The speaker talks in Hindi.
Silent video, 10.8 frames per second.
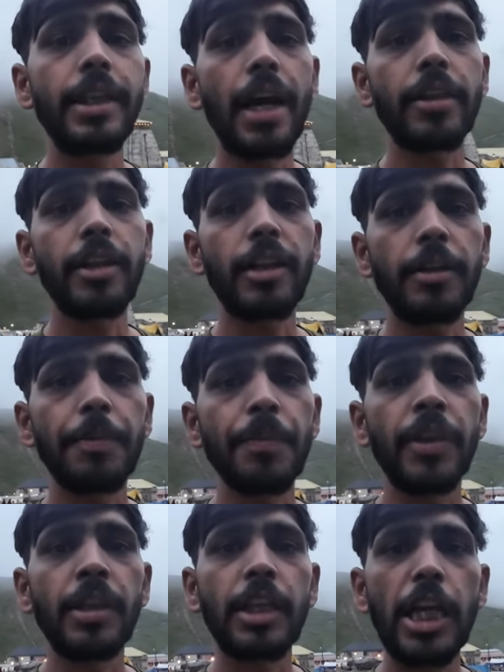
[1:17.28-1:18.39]
यात्रा
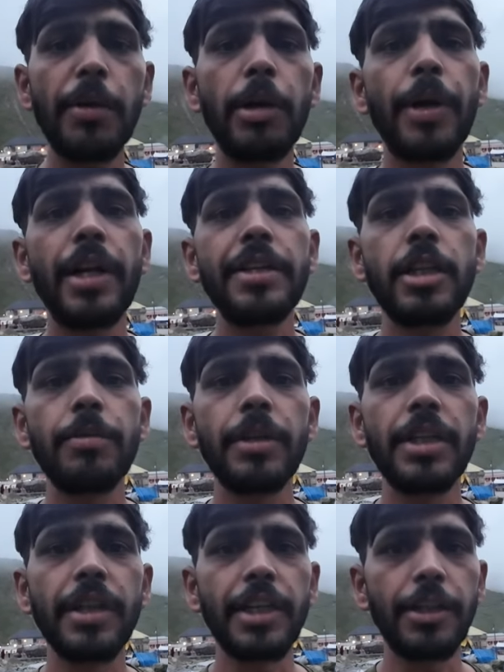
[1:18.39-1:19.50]
केवल बारिश की
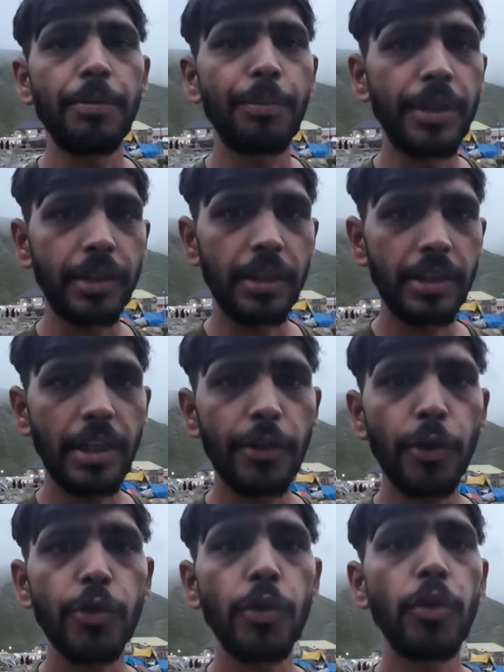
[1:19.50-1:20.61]
वजह से ही बंद थी जी हाँ
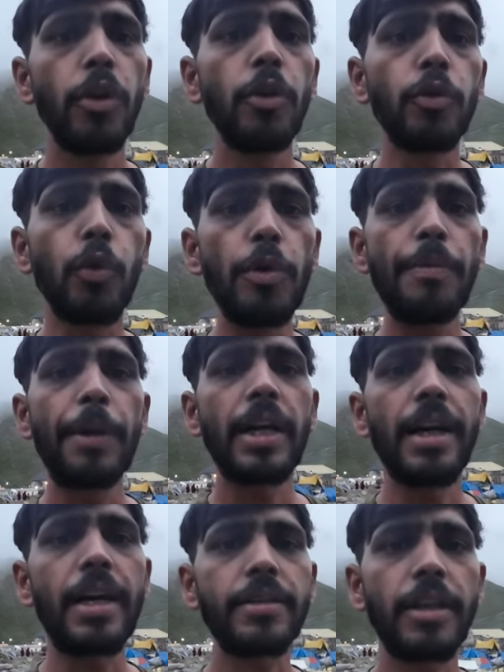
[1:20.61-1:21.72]
दोस्तों कोई बड़ा
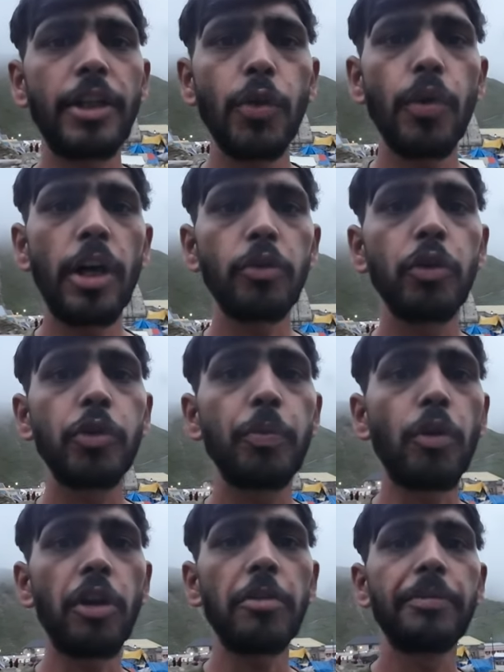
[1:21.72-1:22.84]
हादसा नहीं हुआ कुछ
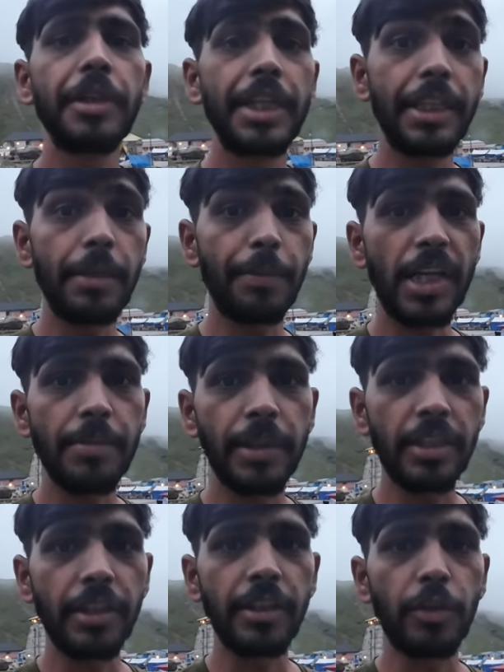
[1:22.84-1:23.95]
प्रॉब्लम नहीं है पहले
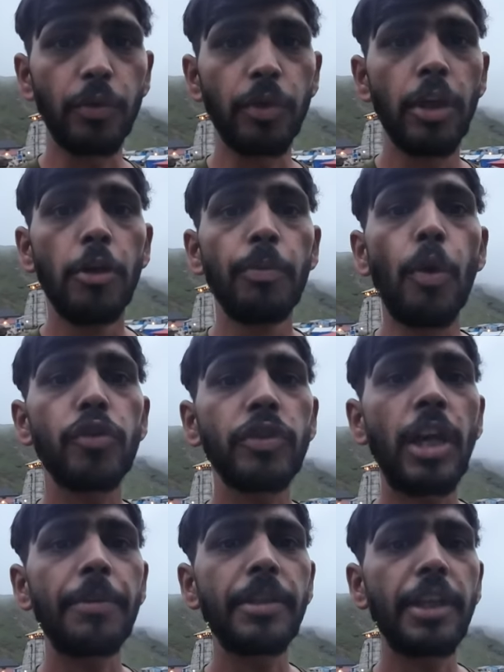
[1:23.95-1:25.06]
बता देता हूँ बहुत से
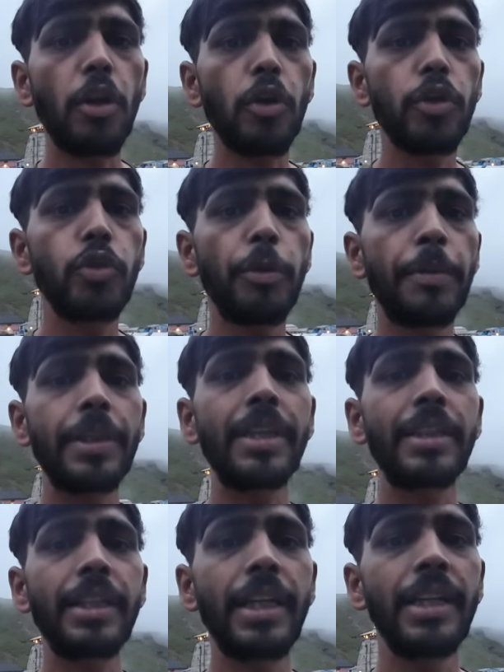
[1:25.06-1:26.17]
आपने देखा होगा यूट्यूबर
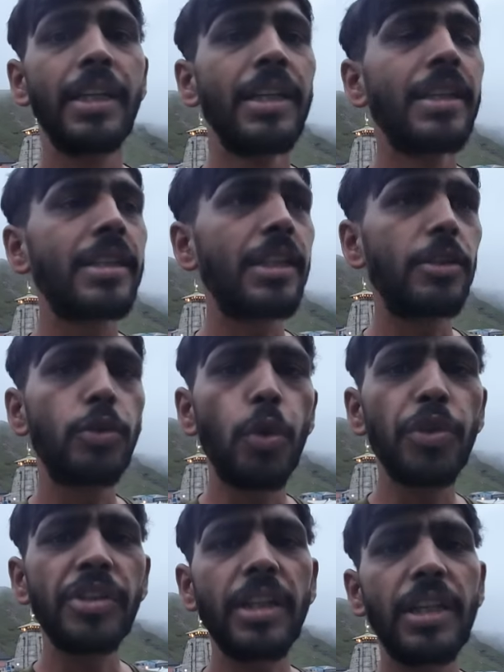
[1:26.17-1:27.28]
बताते हैं कि दो
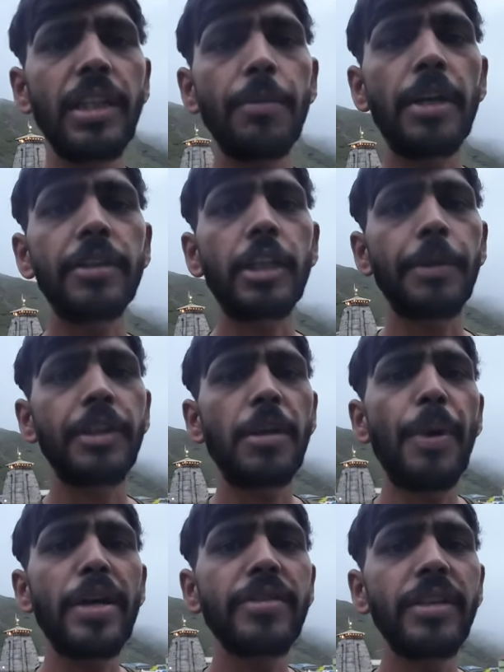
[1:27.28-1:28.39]
दिन के लिए यात्रा बंद है
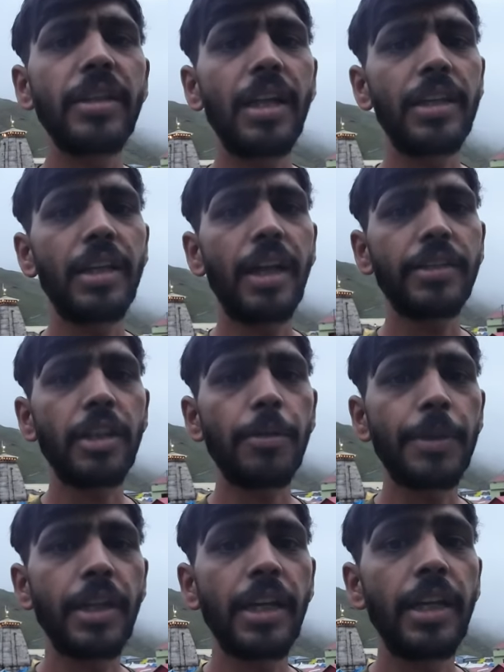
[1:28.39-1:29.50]
पाँच दिन के लिए यात्रा
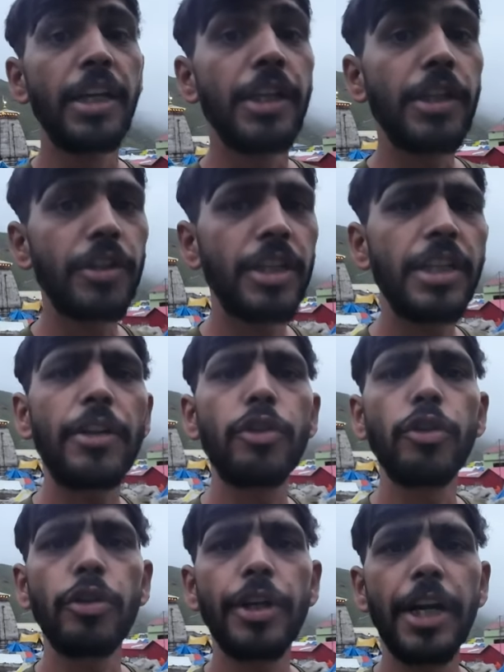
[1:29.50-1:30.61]
बंद है इतने
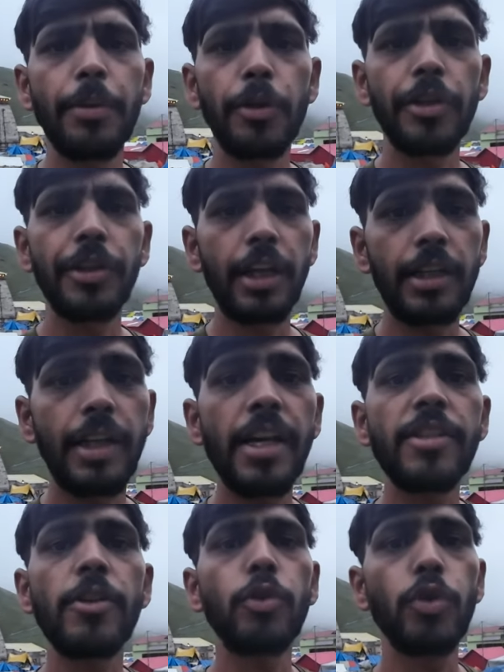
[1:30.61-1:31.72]
यात्रियों की डेड बॉडी निकलनी है
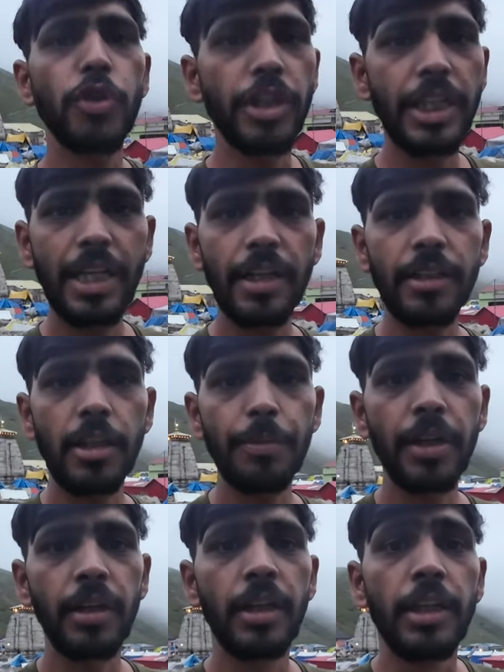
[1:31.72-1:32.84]
ऐसा कुछ नहीं है यात्रा पर